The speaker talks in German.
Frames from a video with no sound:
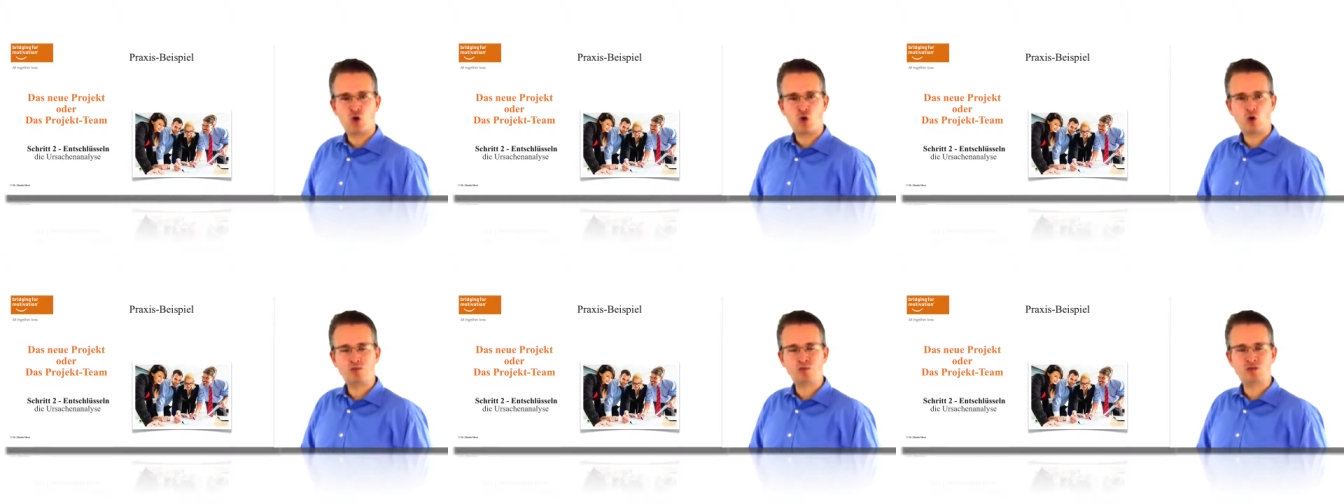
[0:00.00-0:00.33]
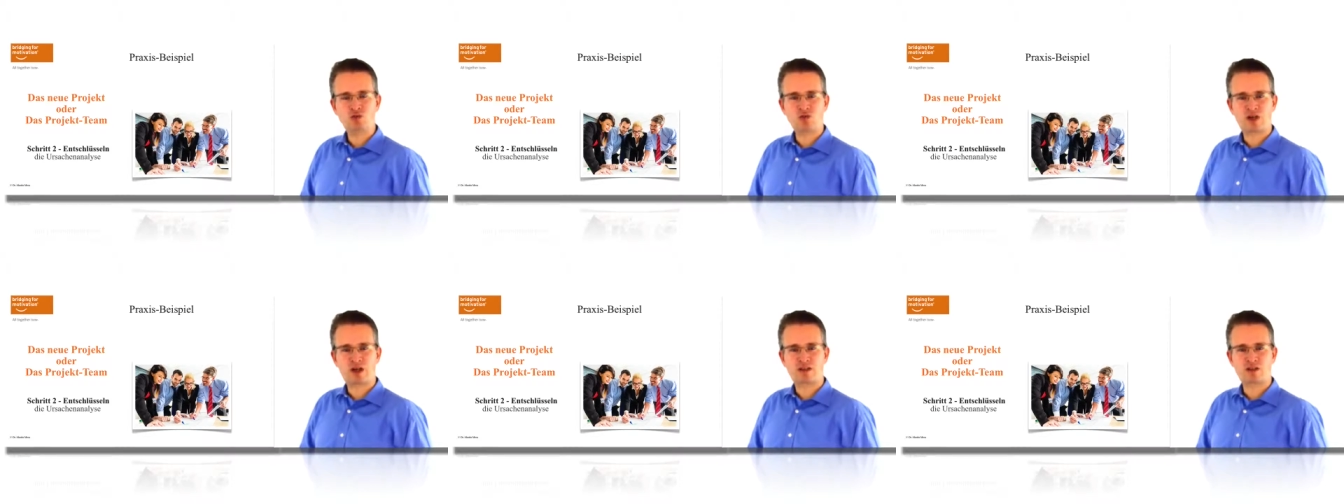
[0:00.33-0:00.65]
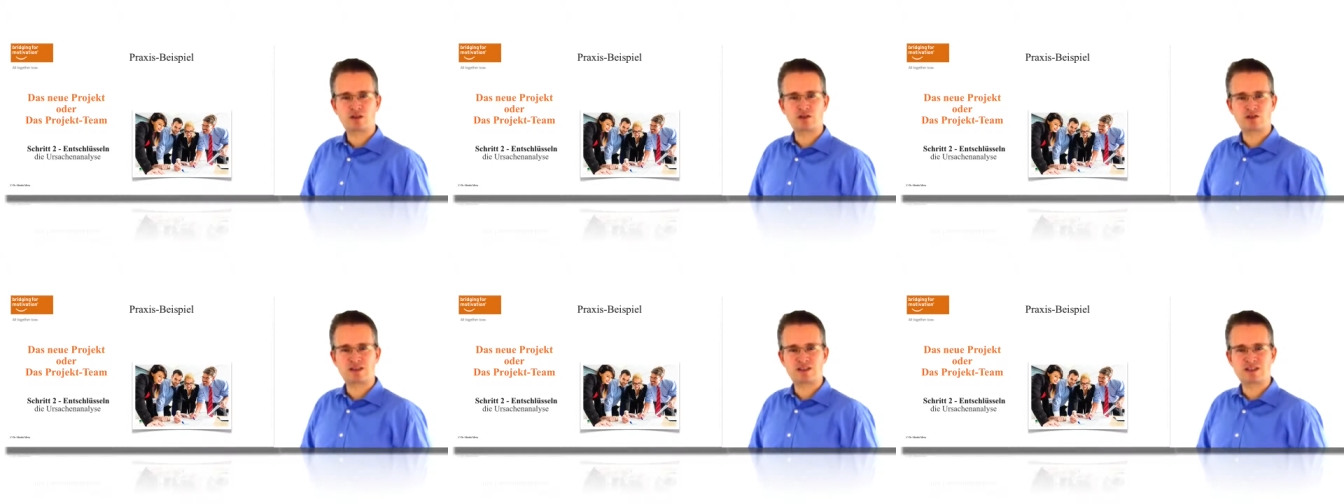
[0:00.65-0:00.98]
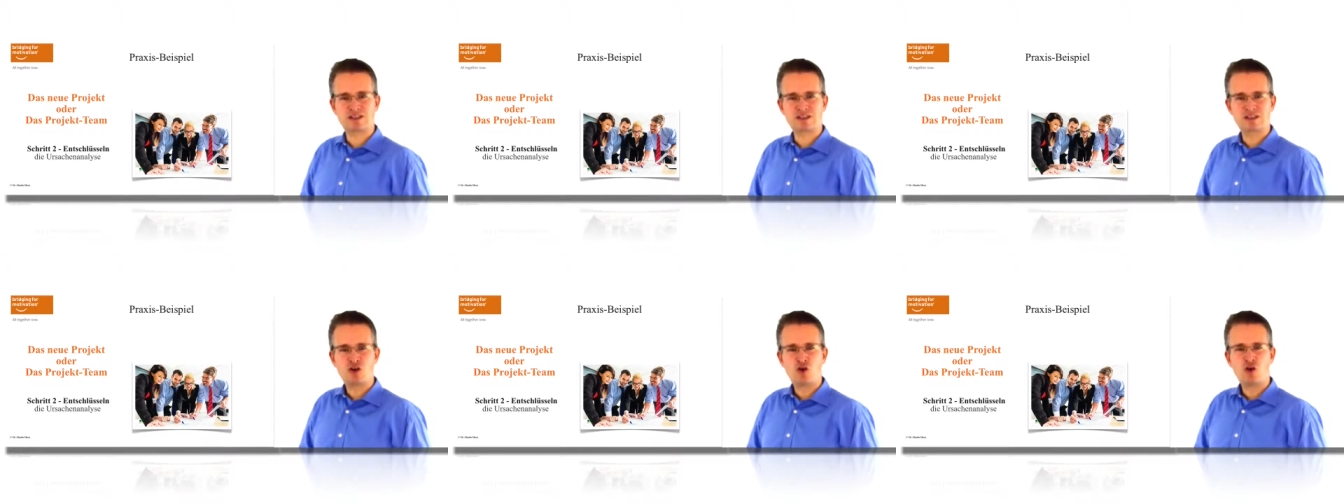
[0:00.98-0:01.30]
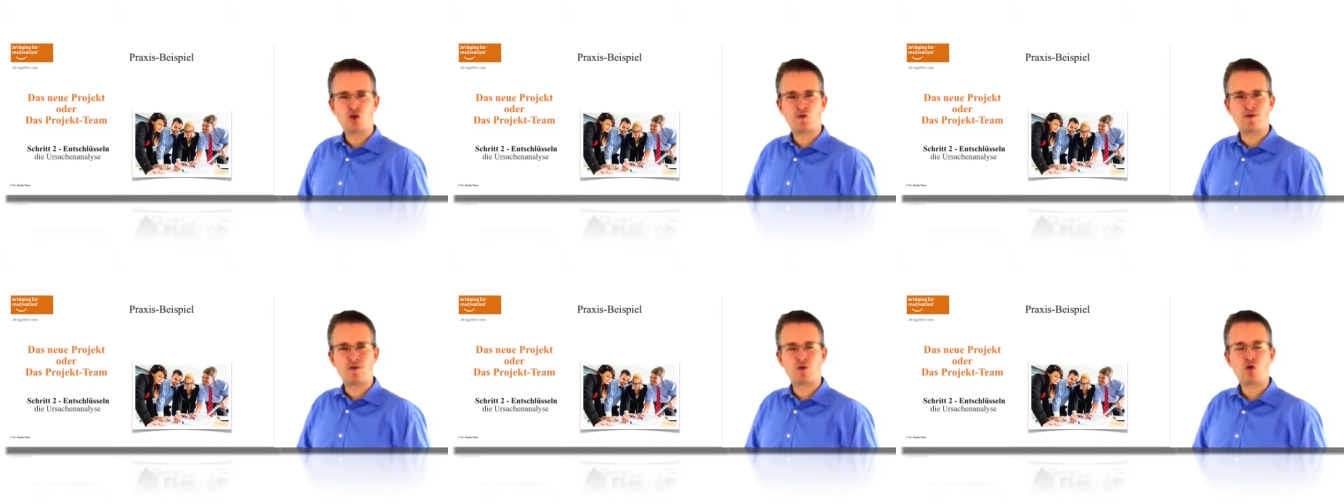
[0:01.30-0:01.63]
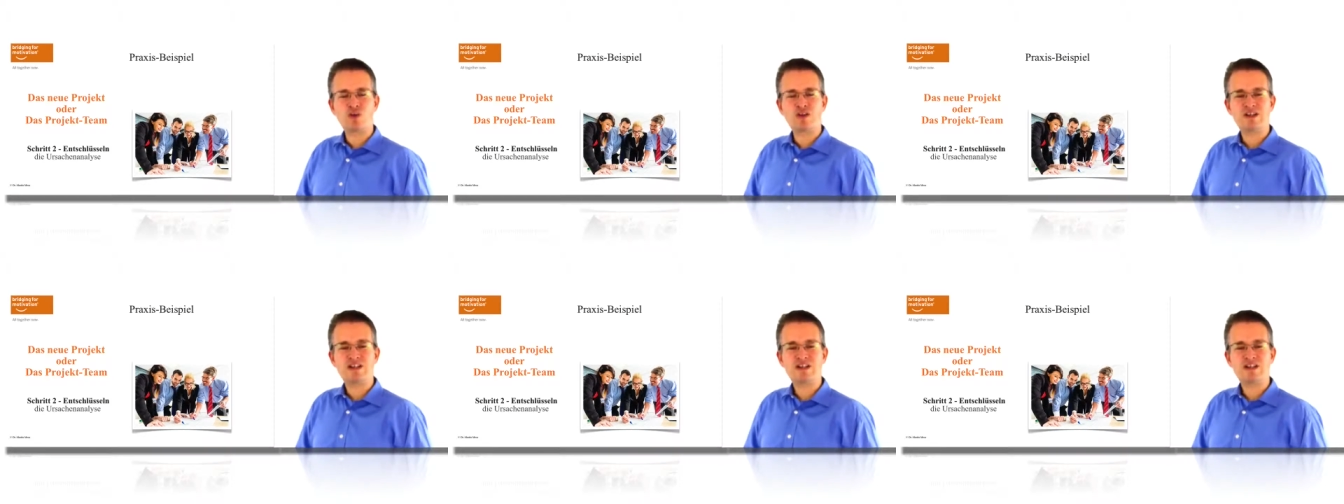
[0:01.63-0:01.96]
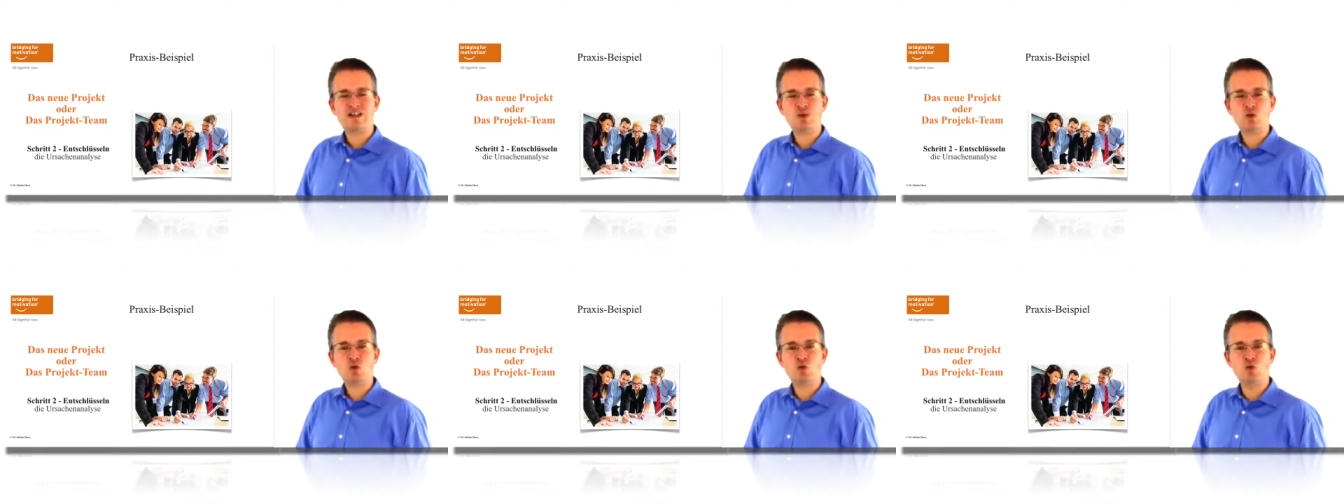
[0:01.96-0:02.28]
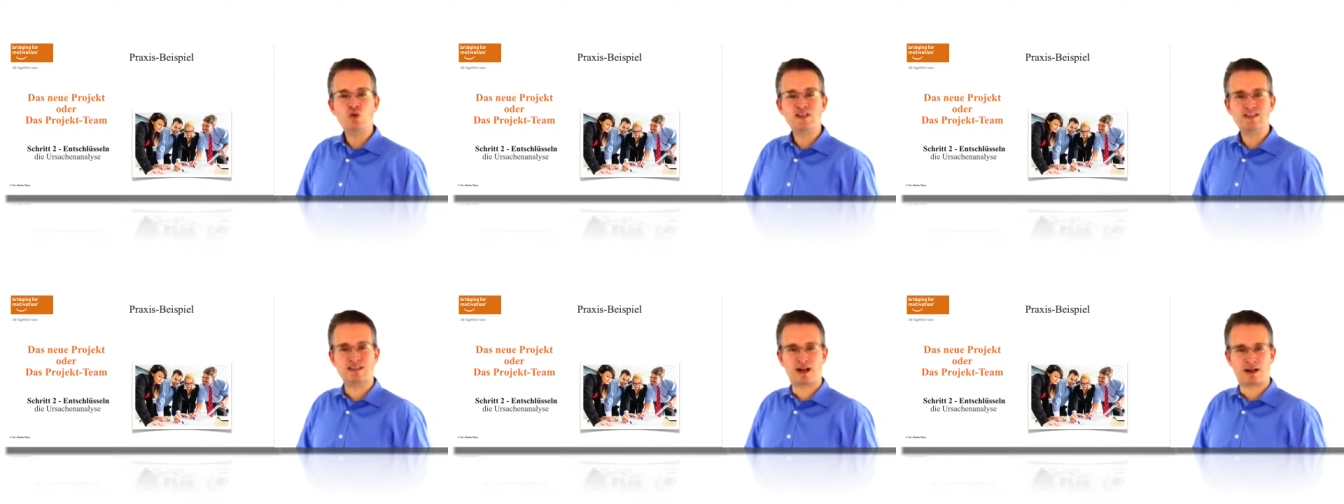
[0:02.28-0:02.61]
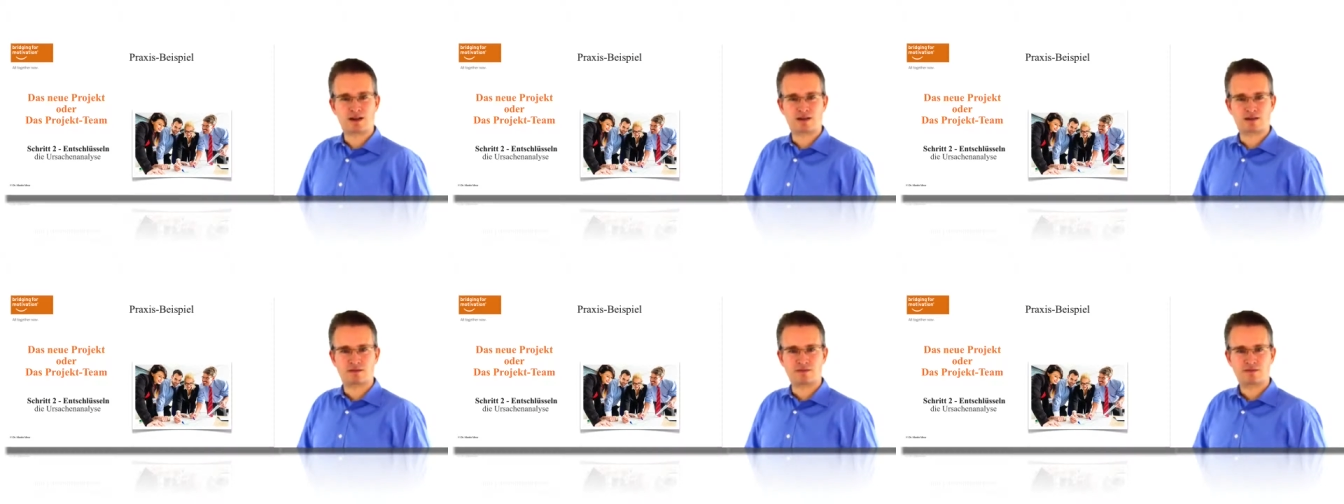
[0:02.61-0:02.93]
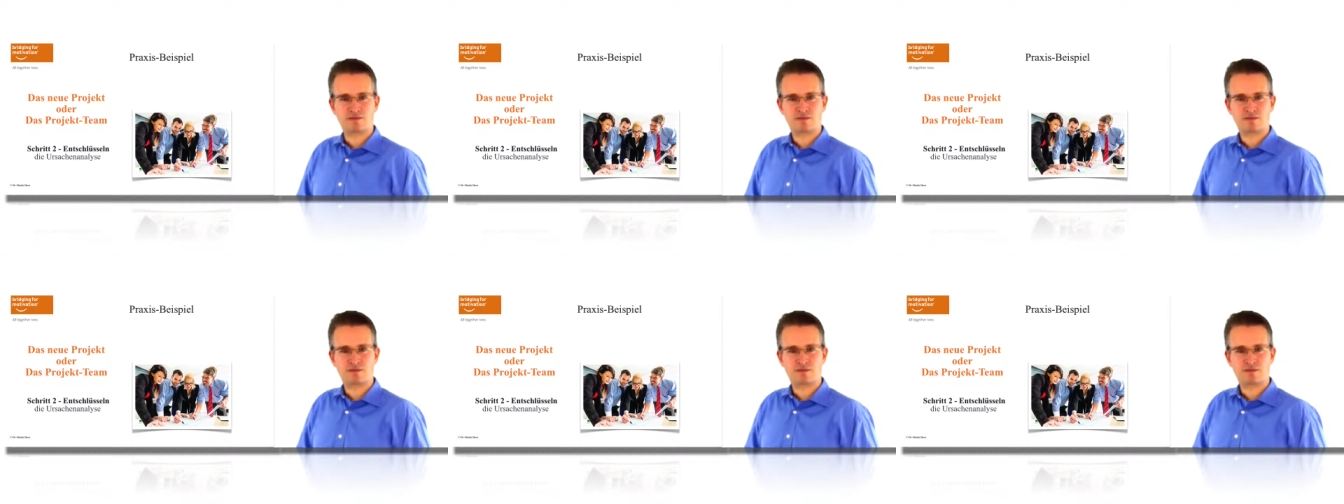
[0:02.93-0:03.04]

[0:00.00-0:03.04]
um zu analysieren, wo liegt die Ursache